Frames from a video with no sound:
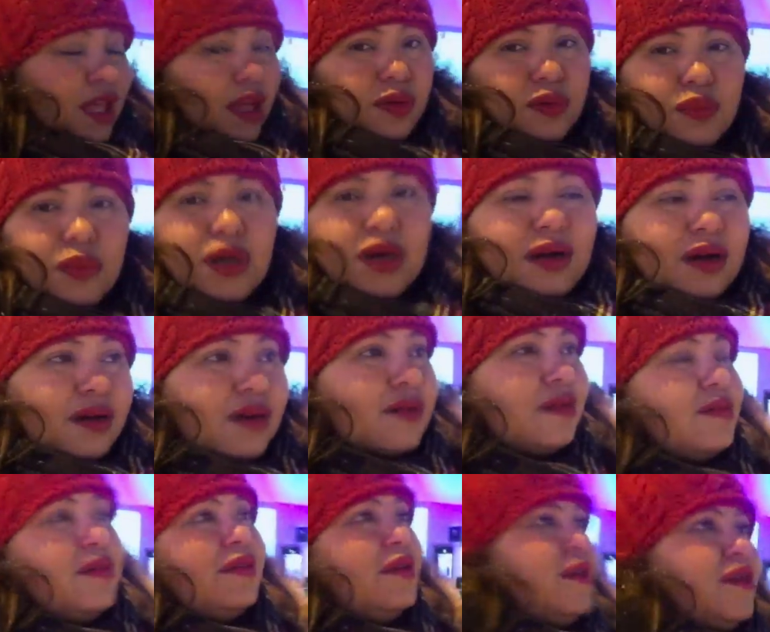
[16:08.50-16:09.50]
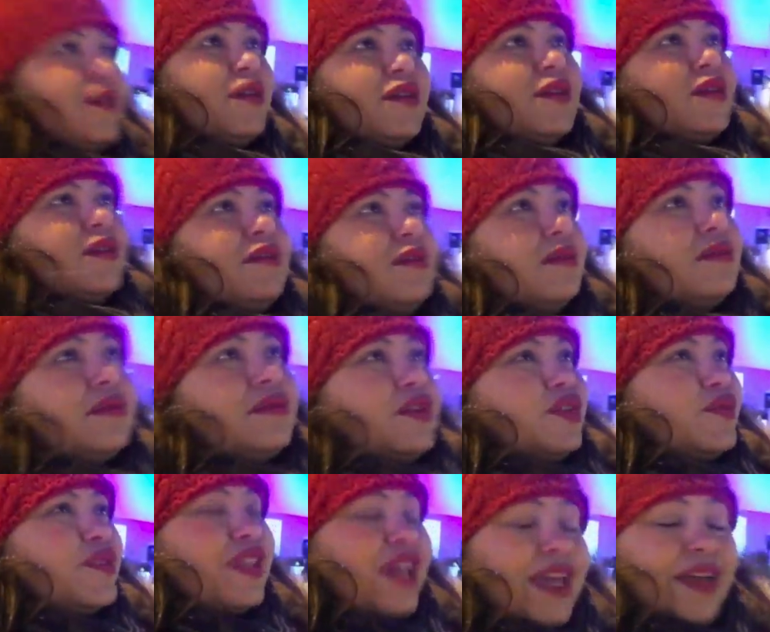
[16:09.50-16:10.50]
Tem uma...
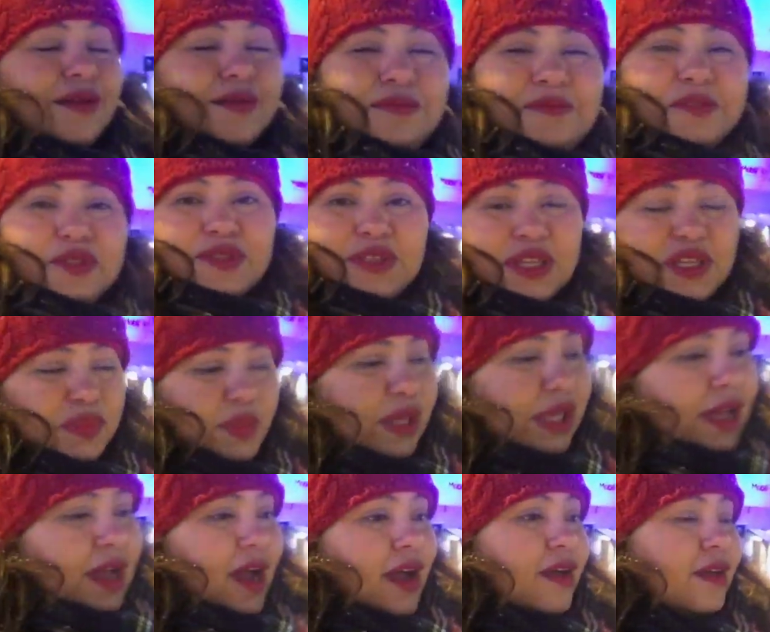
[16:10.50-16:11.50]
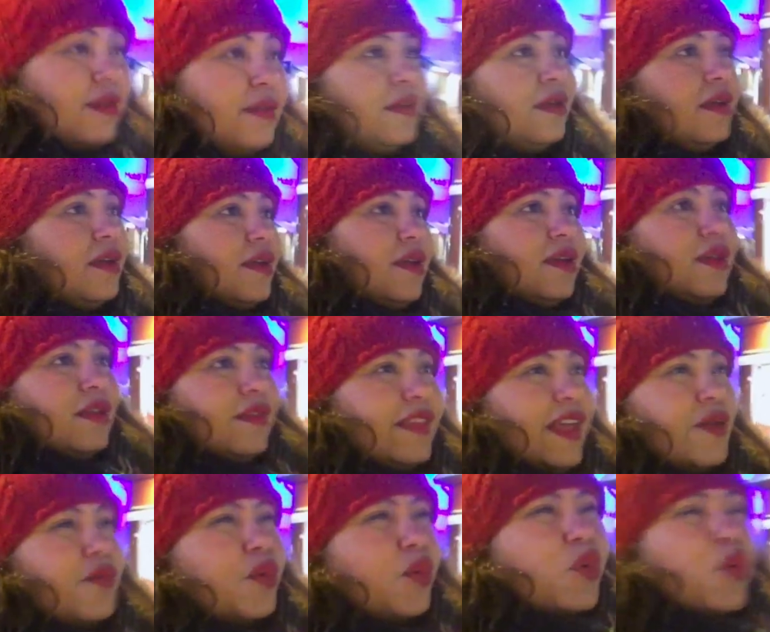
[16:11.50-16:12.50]
Não sei, não sei explicar.
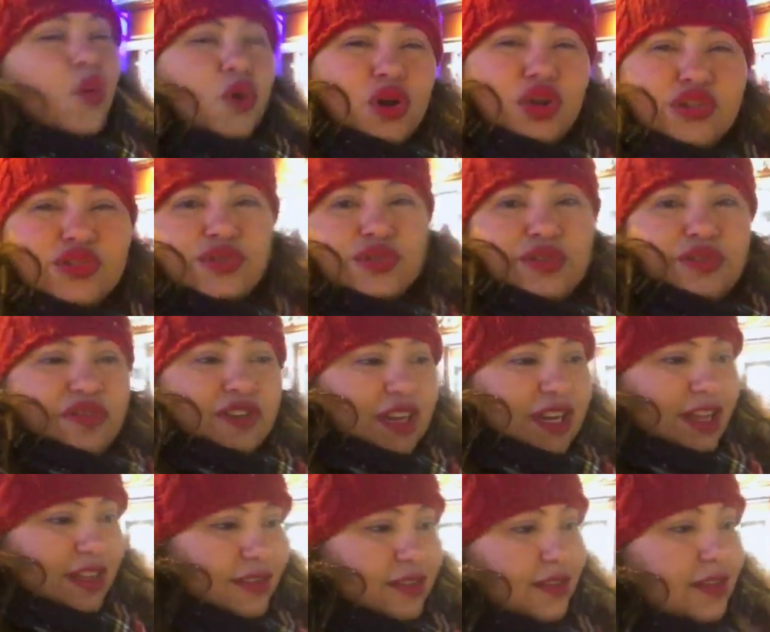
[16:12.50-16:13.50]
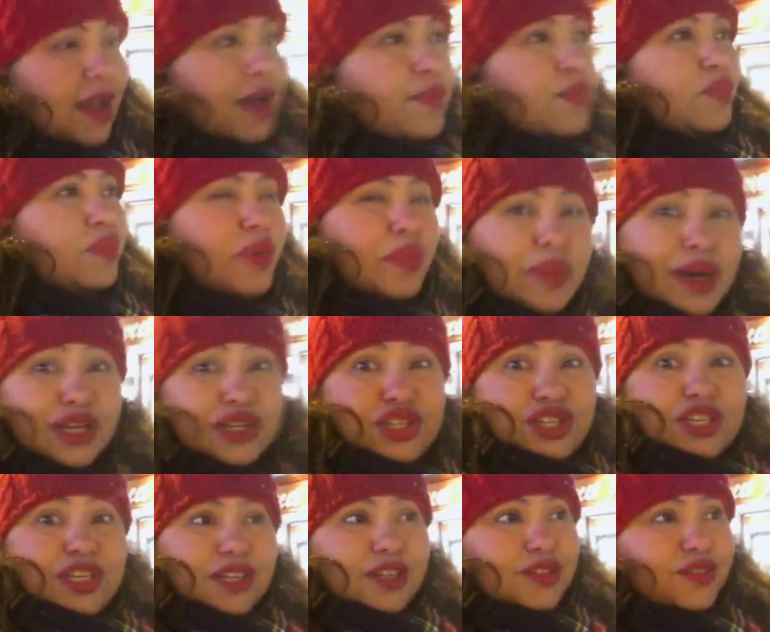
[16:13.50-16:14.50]
Tem um gosto diferente, sabe? Uma
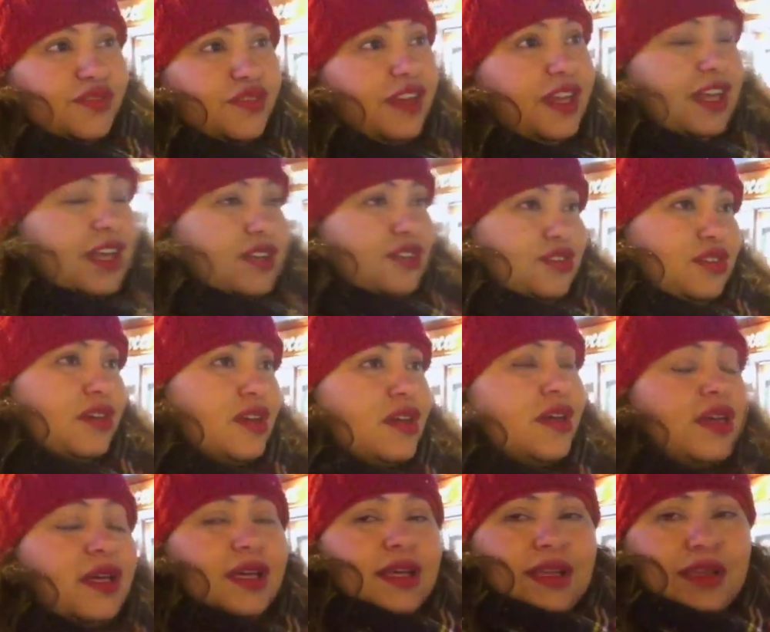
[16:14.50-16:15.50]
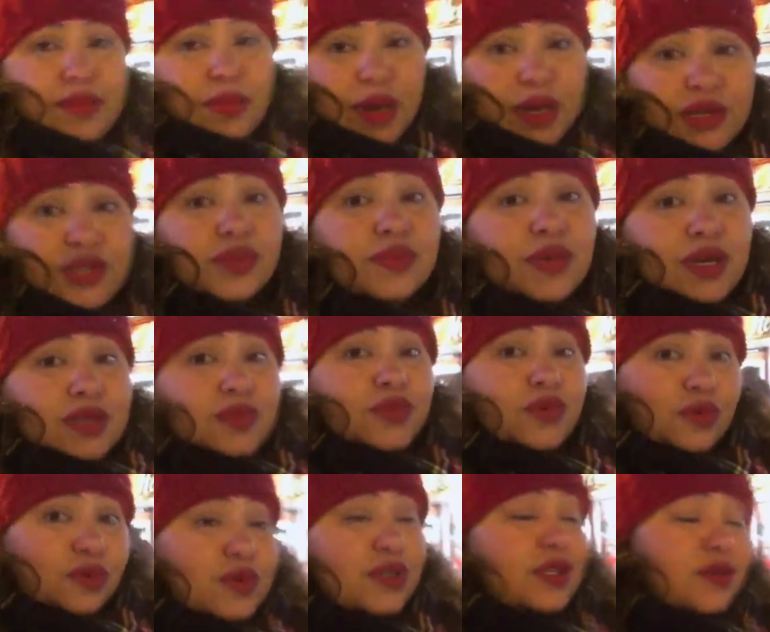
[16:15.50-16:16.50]
magia diferente que mexe
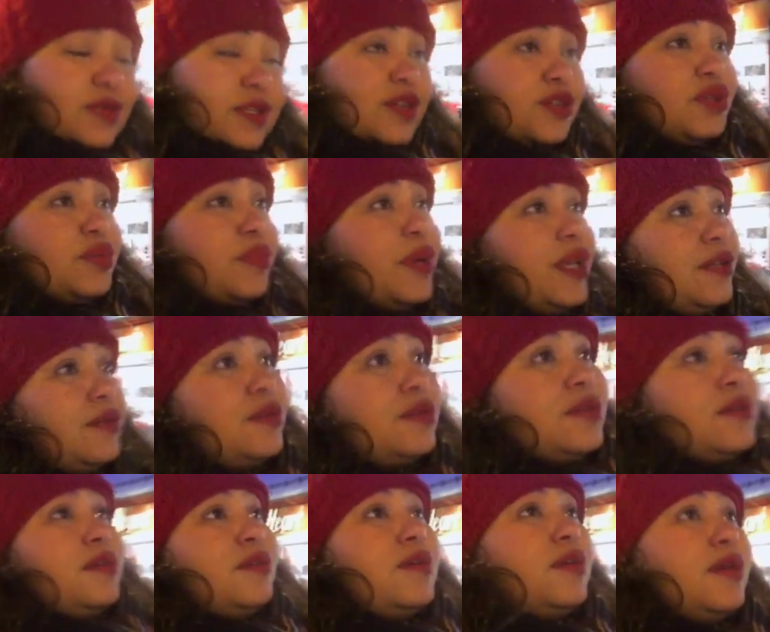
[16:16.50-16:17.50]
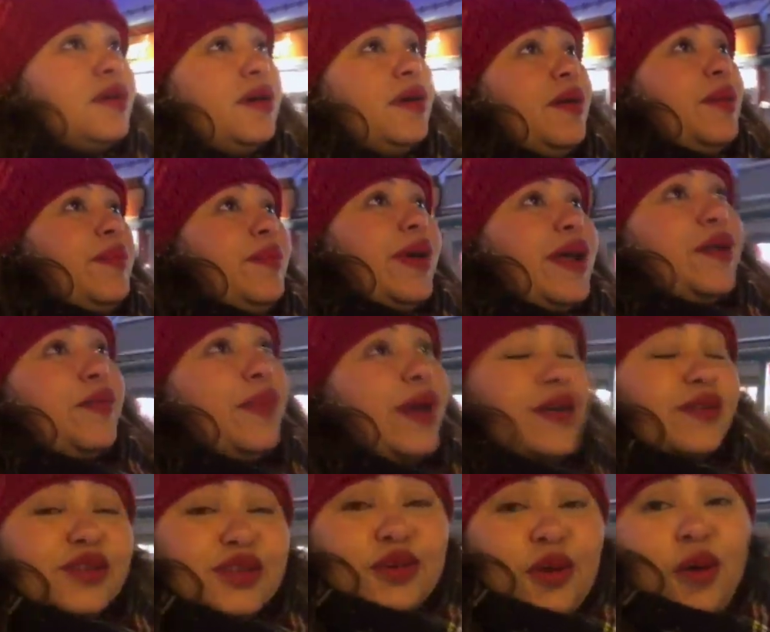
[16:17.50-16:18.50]
mesmo com seus sentimentos. Pelo
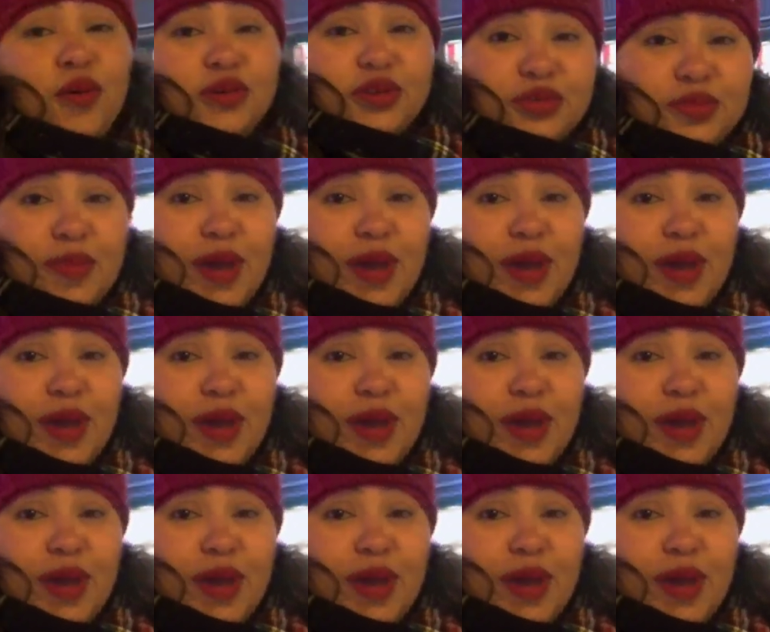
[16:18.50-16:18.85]
menos com os